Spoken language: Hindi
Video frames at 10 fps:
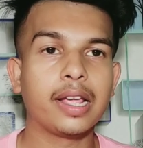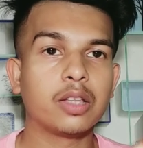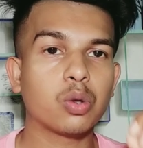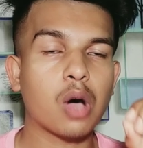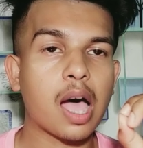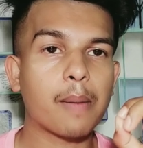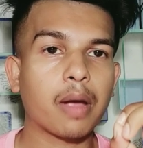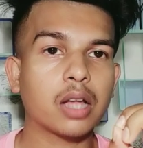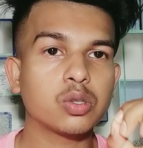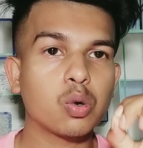तो
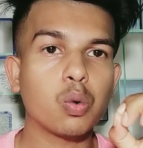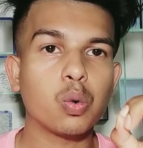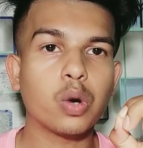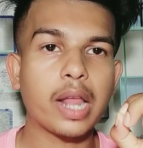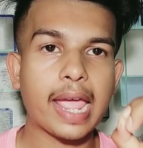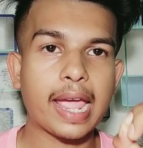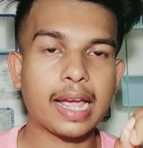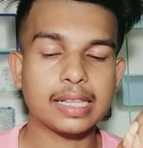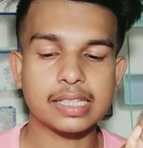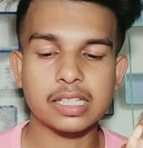आपका जो गूगल
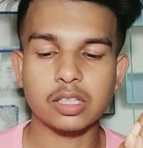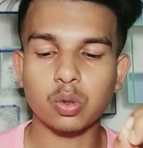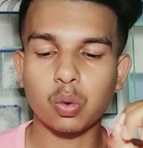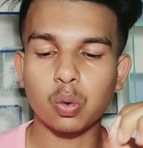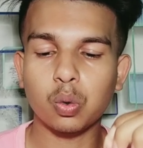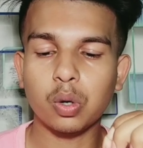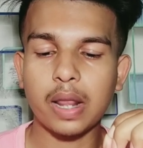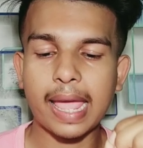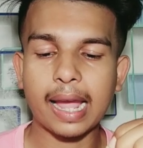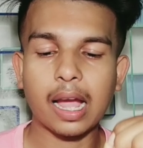जैसे जो
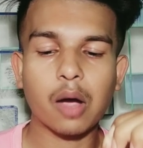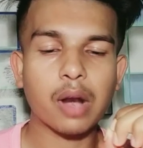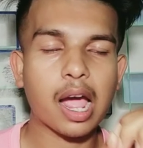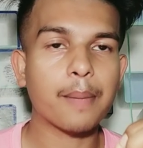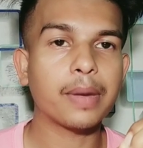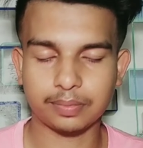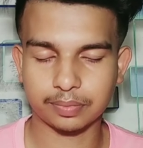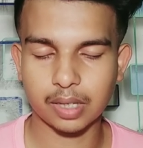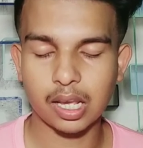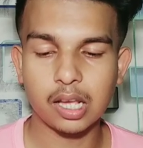गूगल अकाउंट अपडेट
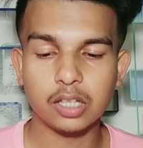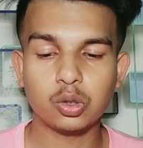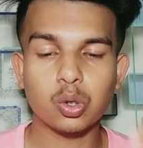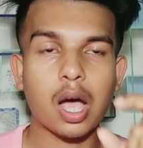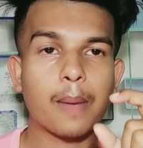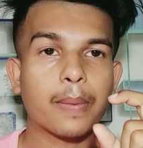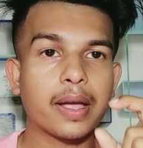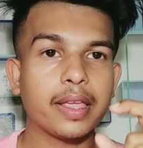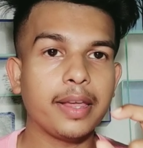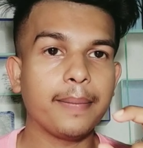जो
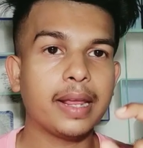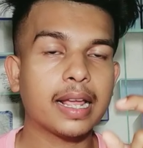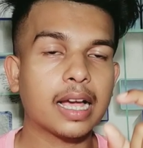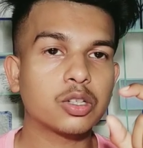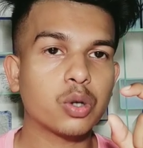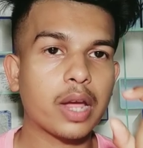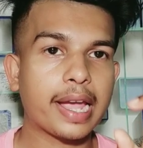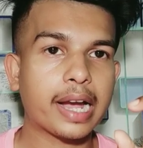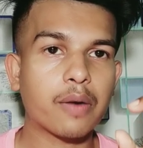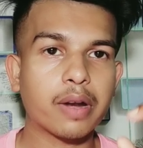आपका ईमेल का जो
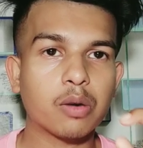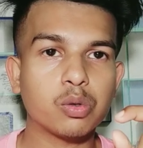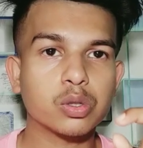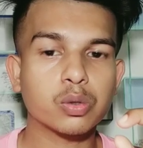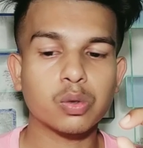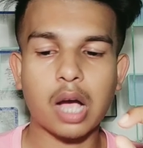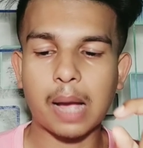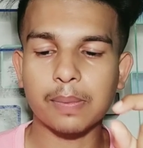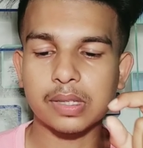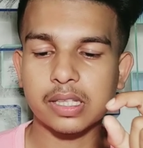अकाउंट है उसको
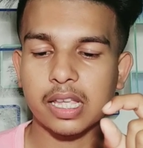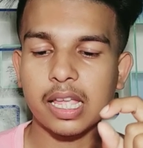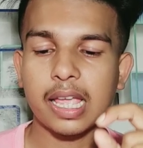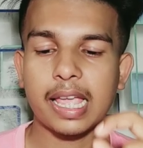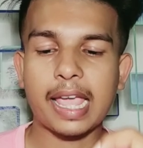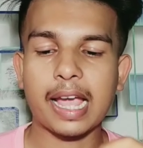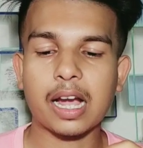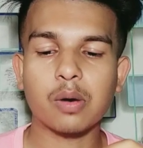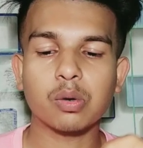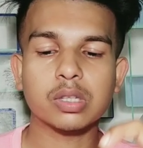आप जैसे
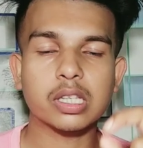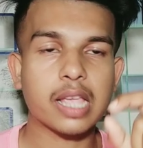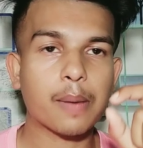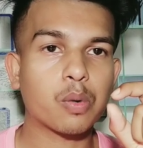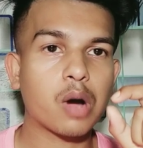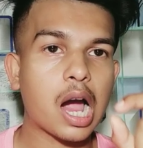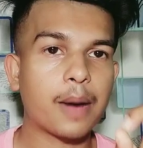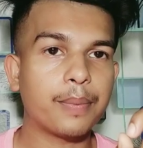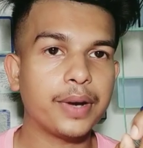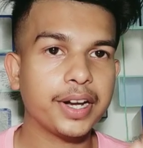अकाउंट को जैसे आपको
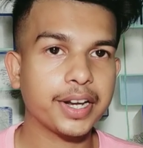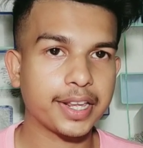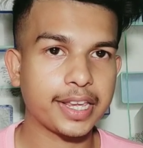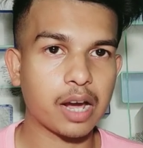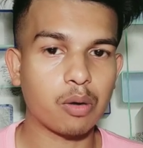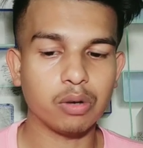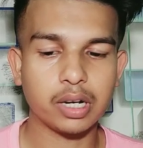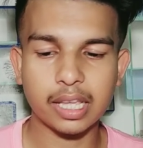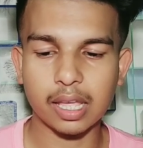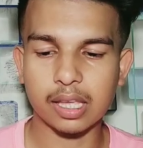अपडेट किया हो
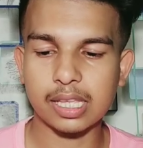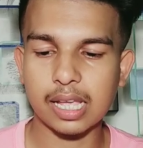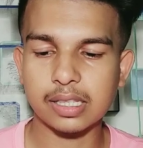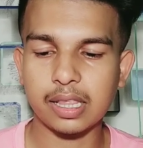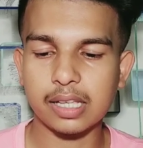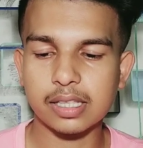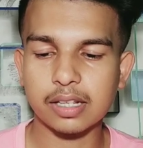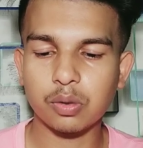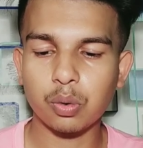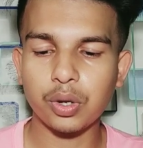ठीक है यहाँ से देख
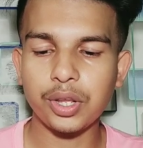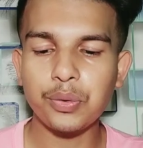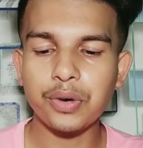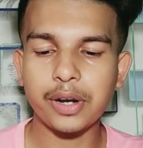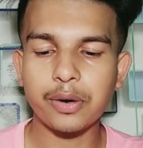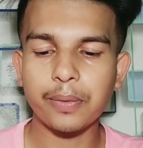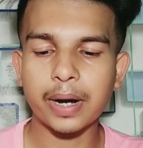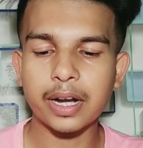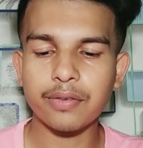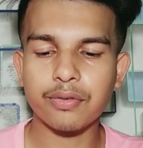सकते हो यू
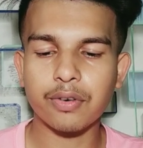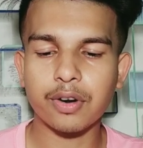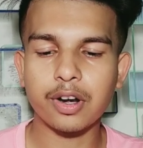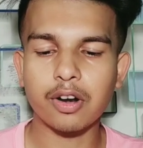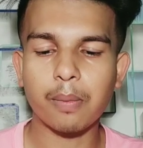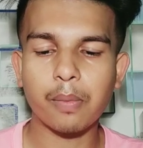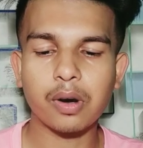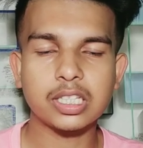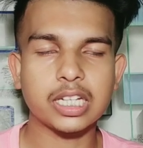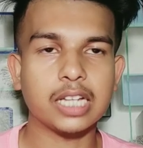रिक्वायरी फोन
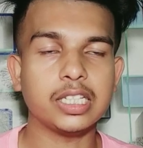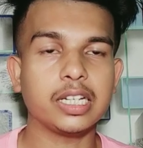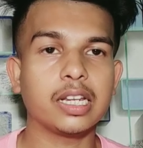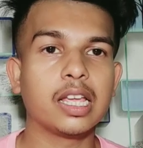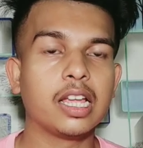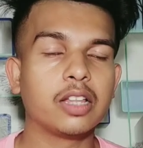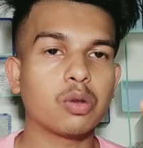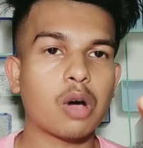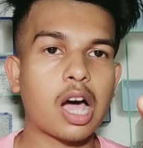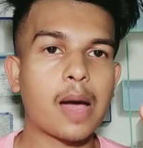नंबर चेंजिंग
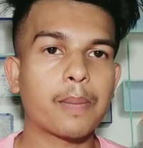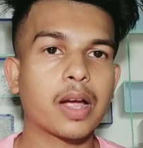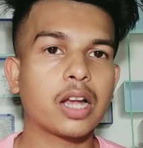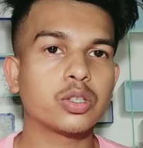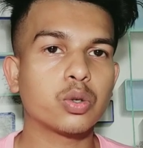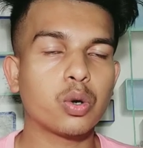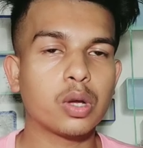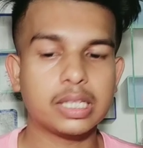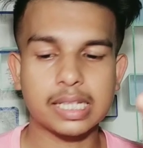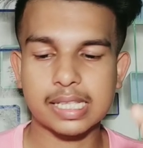तो आपका जो
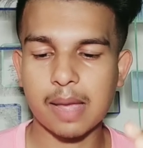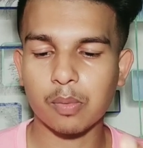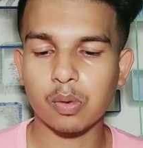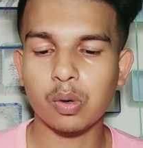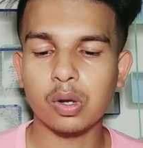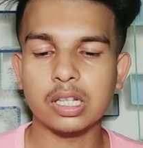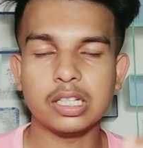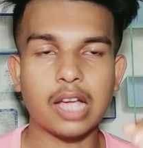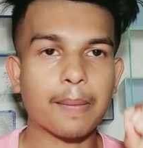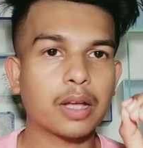जैसे आपको
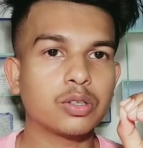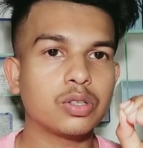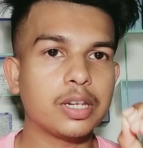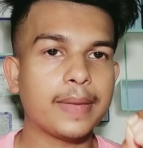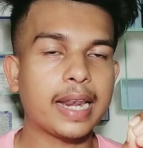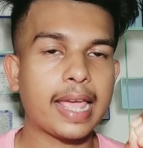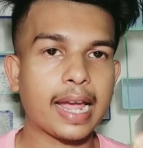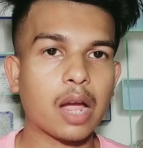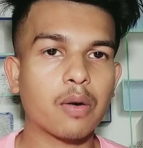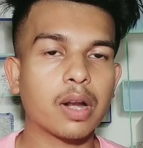आपका जो जीमेल
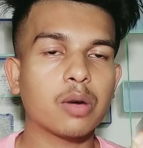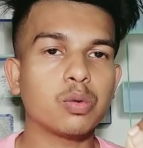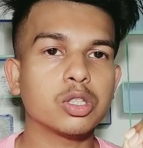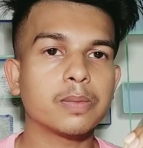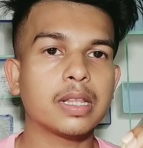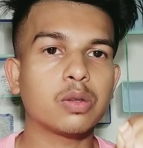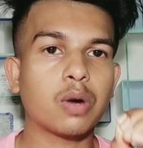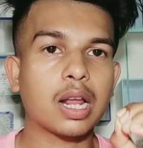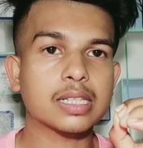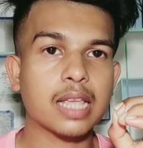अकाउंट है उसमें
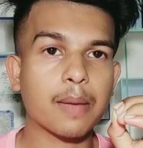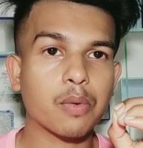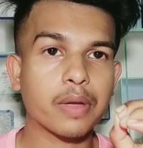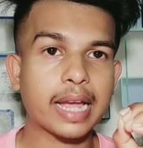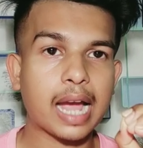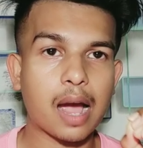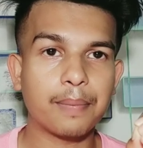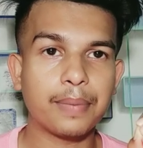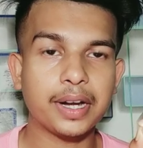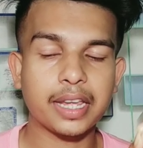थोड़ा सा आपको एक
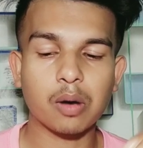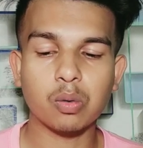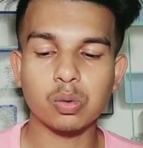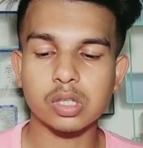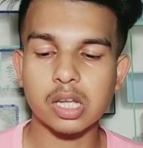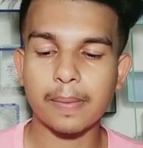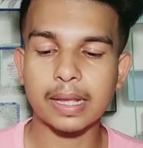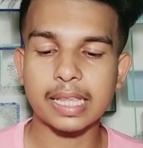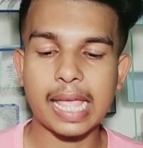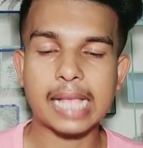अपडेट किया हो उसका
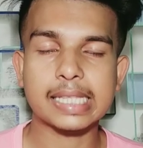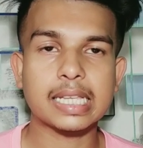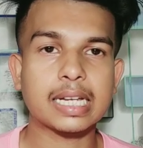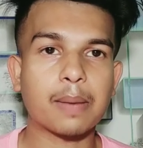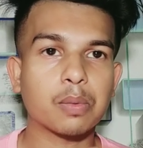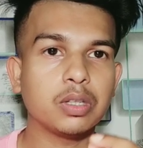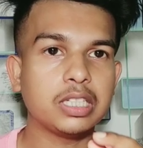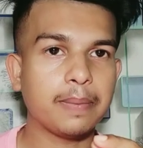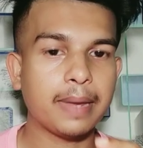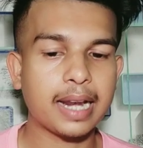बाद ऐसे एक आपको
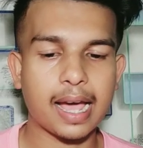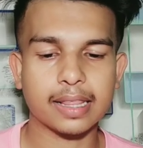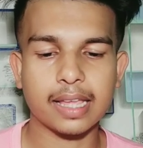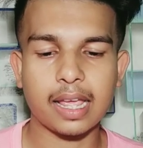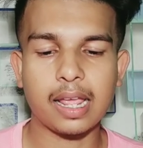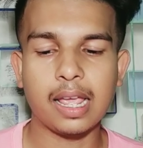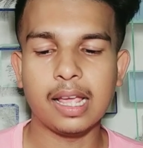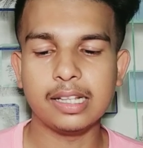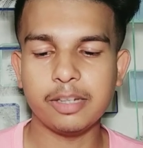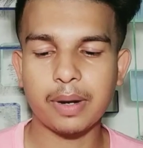जीमेल आता है
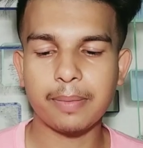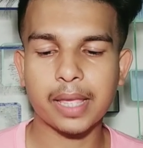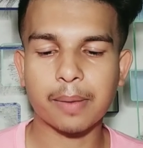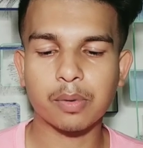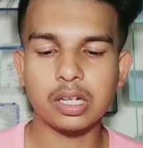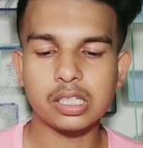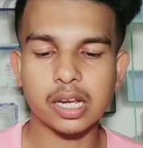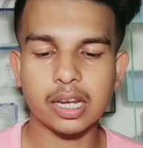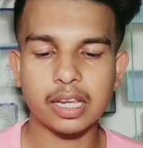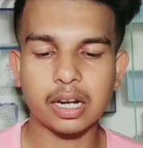जीमेल में आपको
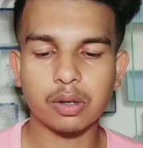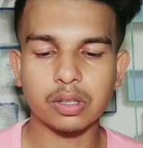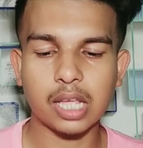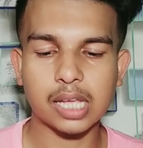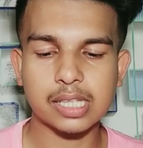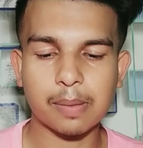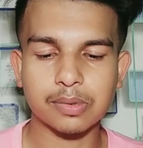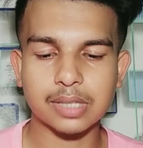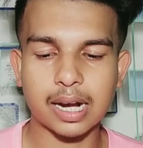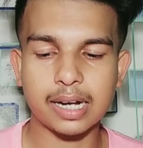नीचे क्लिक करोगे तो यहाँ से
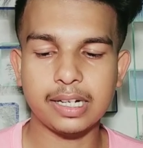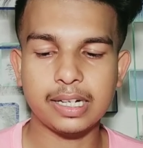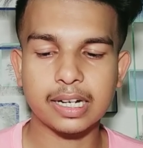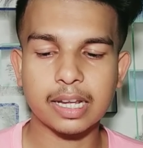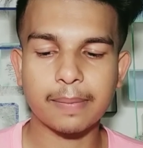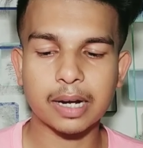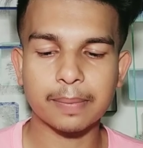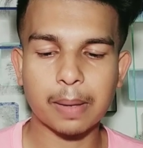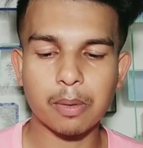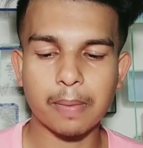आपको सारे डिटेल के बारे
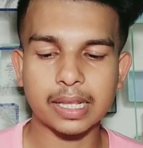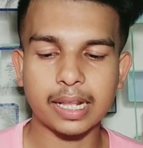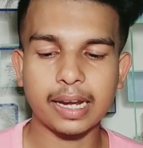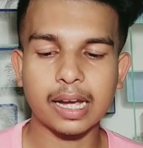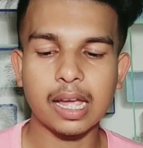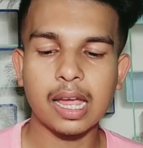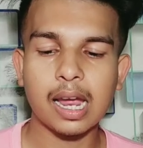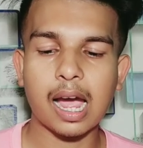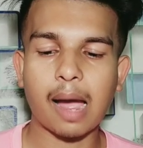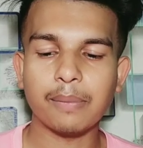में आपको बता देगा
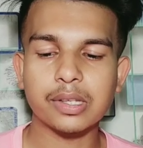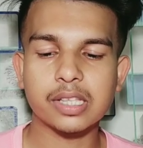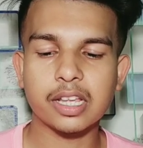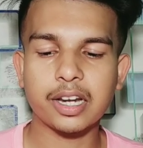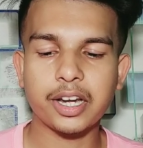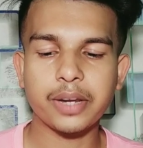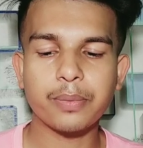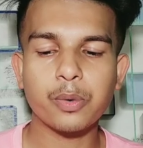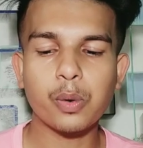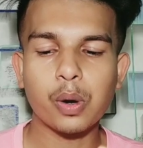आप जैसे
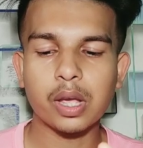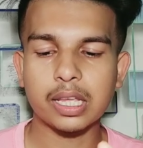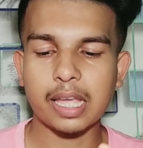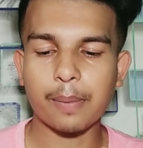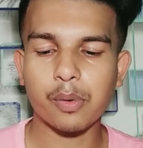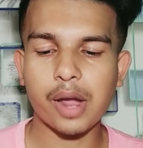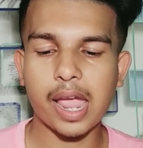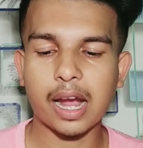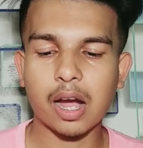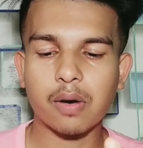रिवो यहाँ आपको
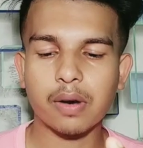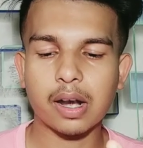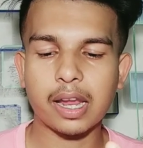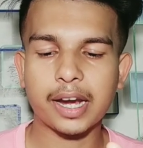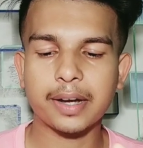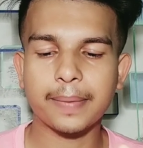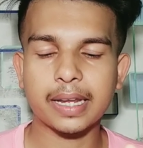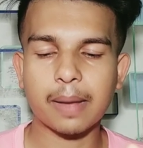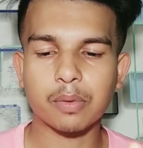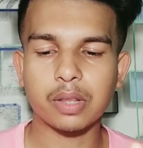अकाउंट
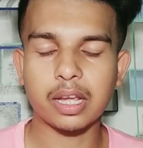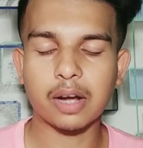एक्टिवेट यहाँ आपको देखा